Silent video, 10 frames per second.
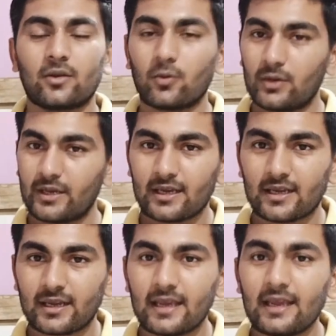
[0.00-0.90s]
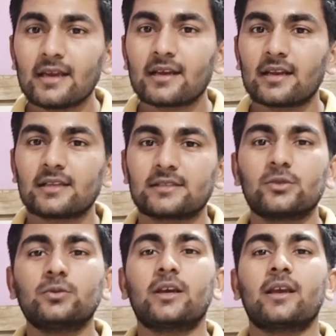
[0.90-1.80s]
को ले करके क्लास
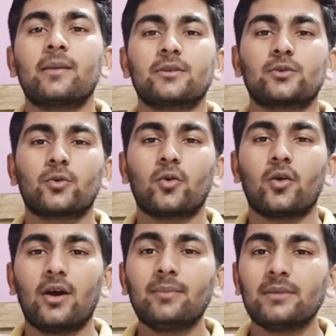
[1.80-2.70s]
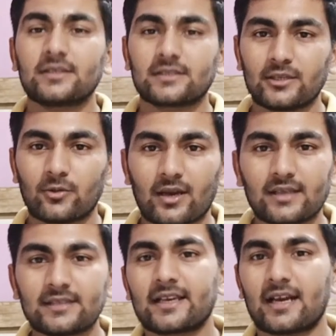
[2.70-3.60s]
टू तक के बच्चों को हम इसके द्वारा
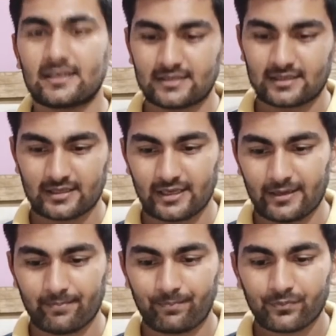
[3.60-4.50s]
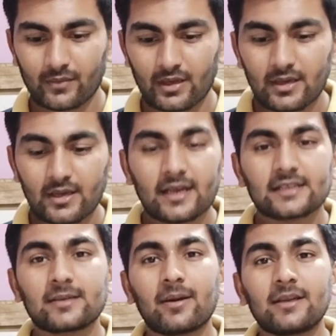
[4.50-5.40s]
सिखा सकते हैं
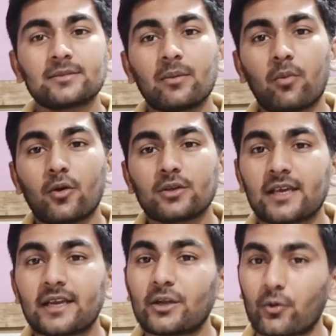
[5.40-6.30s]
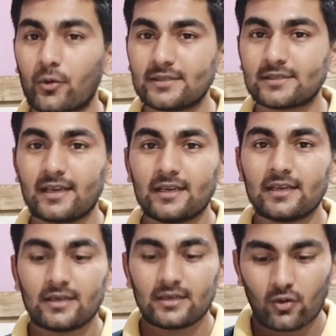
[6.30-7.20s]
इसके बाद इसमें बहुत सारे टॉयज़ हैं
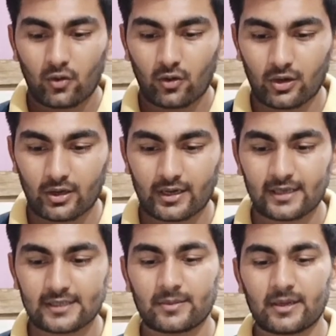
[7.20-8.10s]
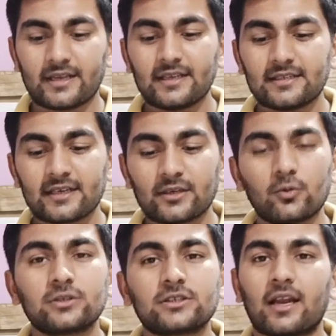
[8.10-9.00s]
और इसमें टीचिंग
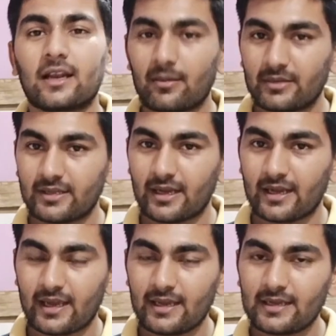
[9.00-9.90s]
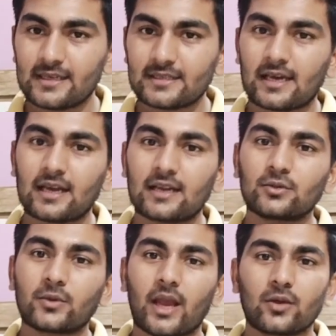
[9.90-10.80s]
टूल्स का नाम दिया गया है ये सारा
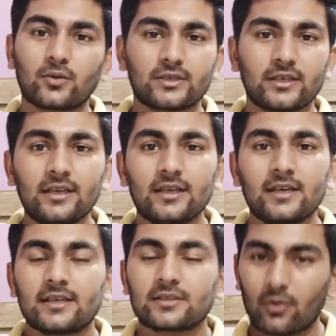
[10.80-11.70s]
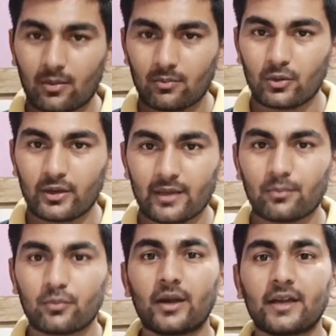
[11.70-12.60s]
जो क्या कुछ है इसको हम बोलेंगे
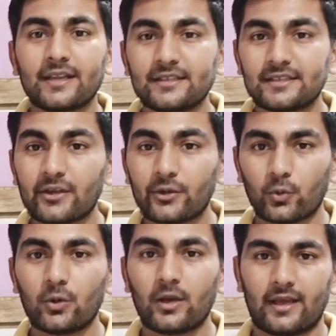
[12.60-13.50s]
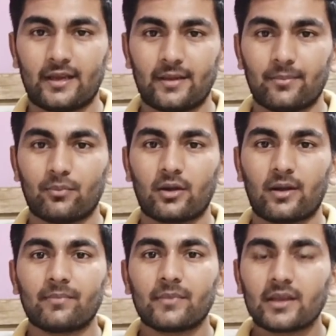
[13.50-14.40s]
पूरा टीचिंग टूल है ये पूरा
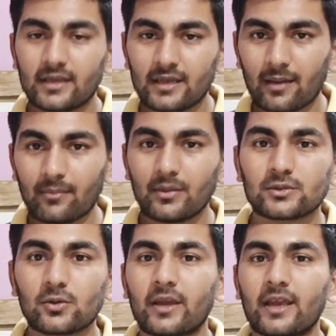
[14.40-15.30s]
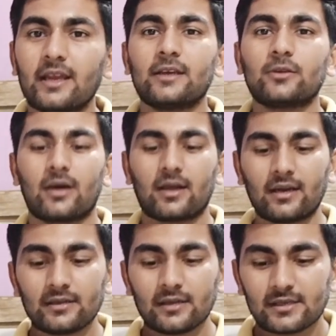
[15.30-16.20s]
कि हम इसको खेल के
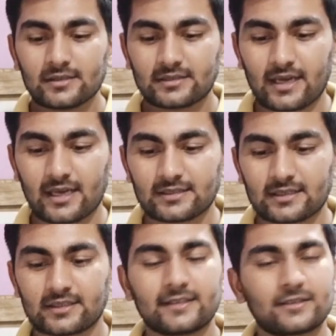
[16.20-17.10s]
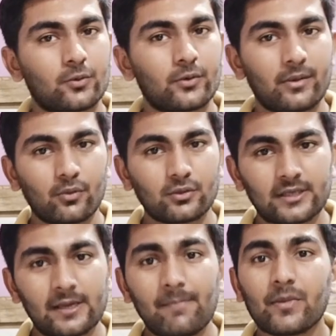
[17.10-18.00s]
द्वारा सिखा सकते हैं स्टोरी बुक्स
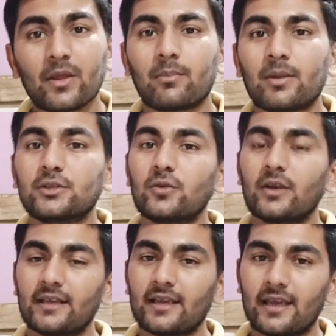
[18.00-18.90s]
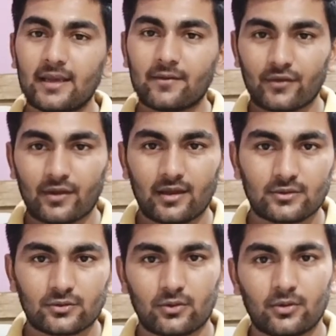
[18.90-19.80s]
हैं बच्चों के लिए एक
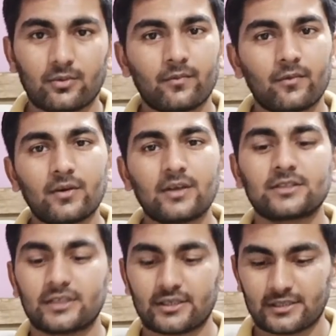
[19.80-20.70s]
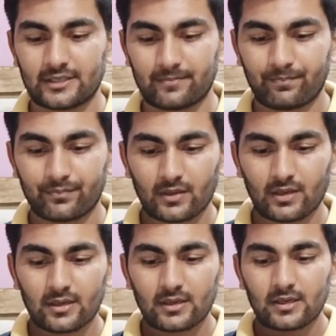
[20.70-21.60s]
जो वर्कशीट्स हैं
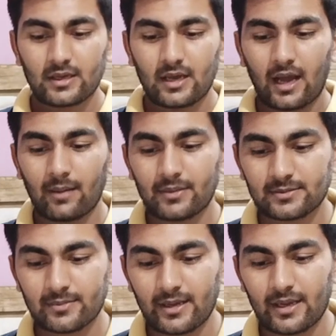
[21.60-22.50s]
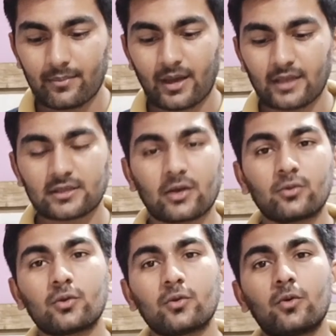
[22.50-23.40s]
अब इसमें बात
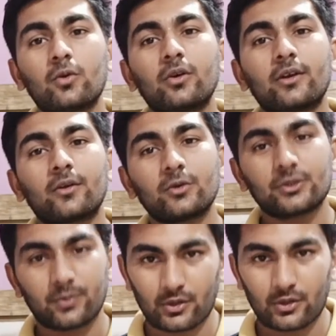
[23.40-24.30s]
करूं तो कुछ